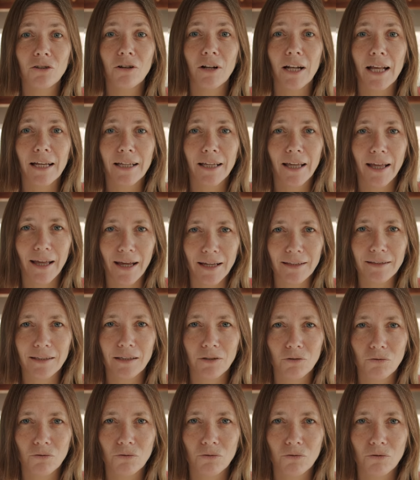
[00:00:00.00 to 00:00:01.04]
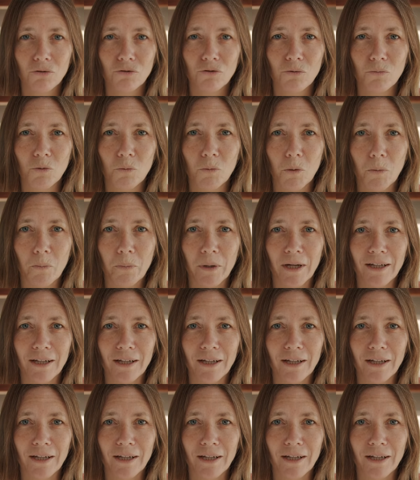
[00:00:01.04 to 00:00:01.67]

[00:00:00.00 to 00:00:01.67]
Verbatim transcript: dans la gratitude de ce moment